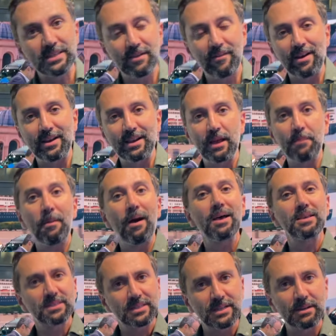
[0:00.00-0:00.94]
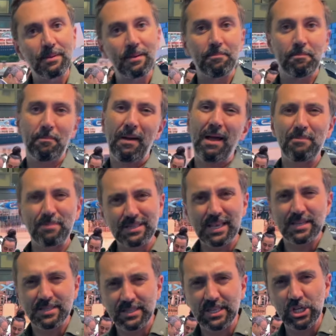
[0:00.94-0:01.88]
severler, bazıları ben
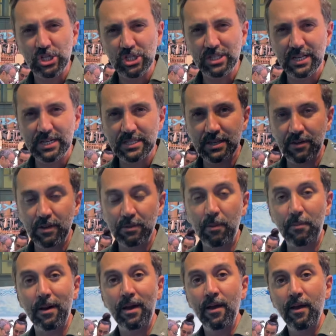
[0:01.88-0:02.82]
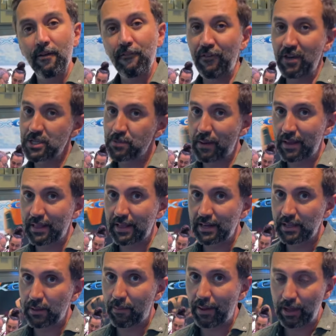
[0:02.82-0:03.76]
mesela station'ları severim ama
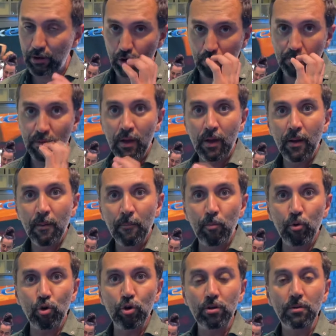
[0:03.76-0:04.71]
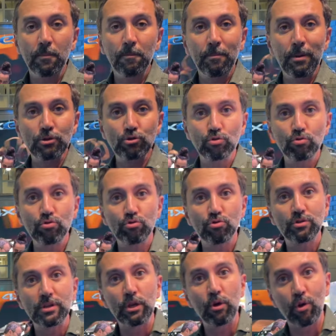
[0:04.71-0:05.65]
fastback'leri de beğeniyorum. Bugün Peugeot'un
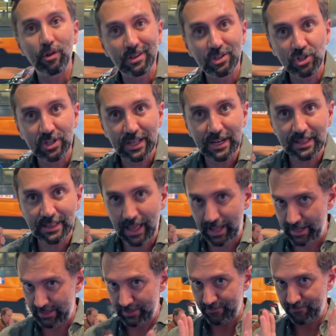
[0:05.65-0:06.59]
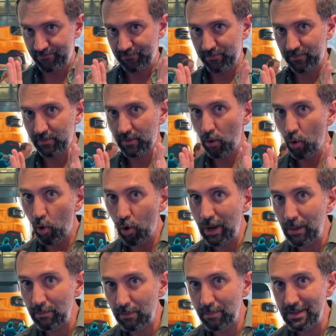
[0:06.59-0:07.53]
üst düzey yöneticilerinden
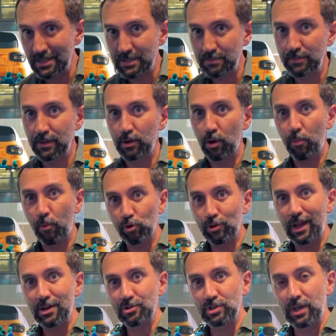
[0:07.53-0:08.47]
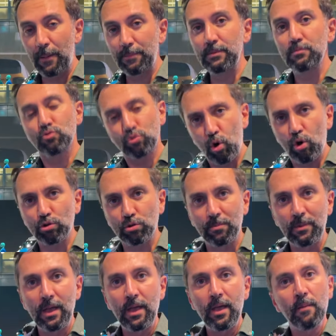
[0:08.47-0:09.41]
önemli bir isimle röportaj da yaptım.
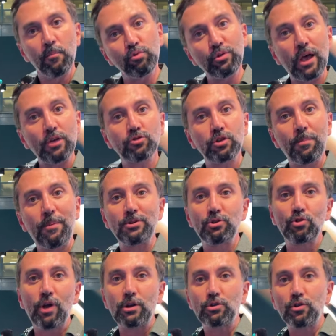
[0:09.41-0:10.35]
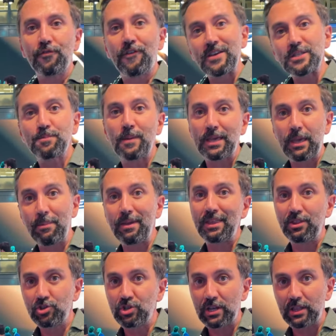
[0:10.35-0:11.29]
Sordum. Bundan sonra Peugeot daha çok fastback'e mi
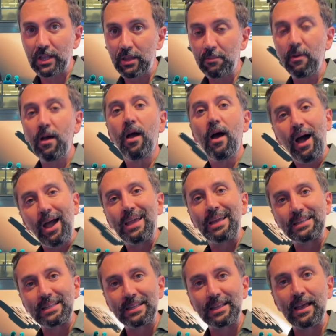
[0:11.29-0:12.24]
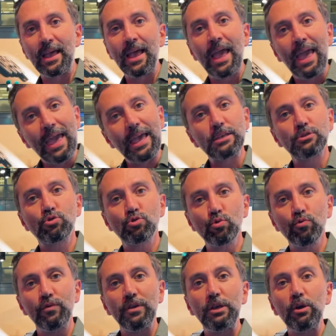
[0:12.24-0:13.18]
gidecek dedim. Hayır dedi.
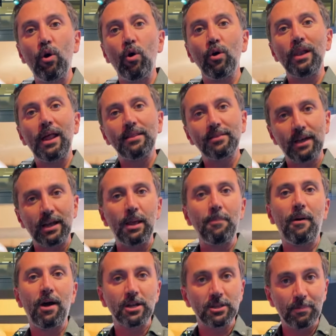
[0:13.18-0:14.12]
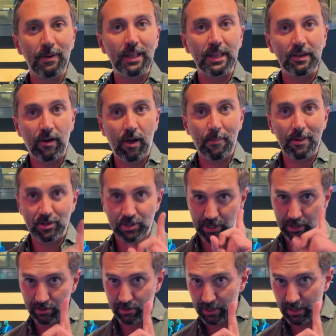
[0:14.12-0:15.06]
SUV'ye olan talep artmaya devam
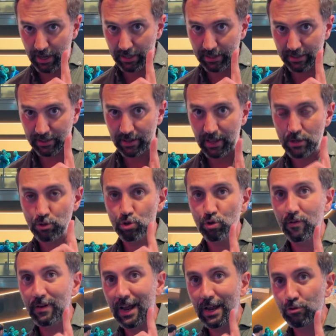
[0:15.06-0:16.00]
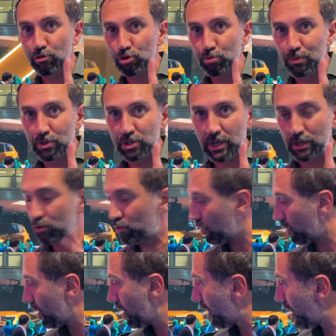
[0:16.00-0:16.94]
edecek. Dikkat edin SUV'ler düşmeyecek
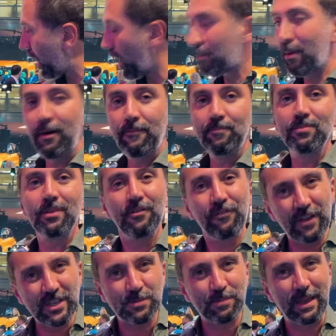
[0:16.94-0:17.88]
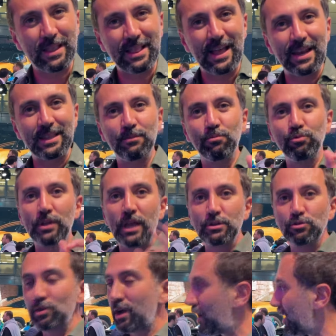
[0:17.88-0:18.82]
diyor. Ama fastback'ler de bundan sonra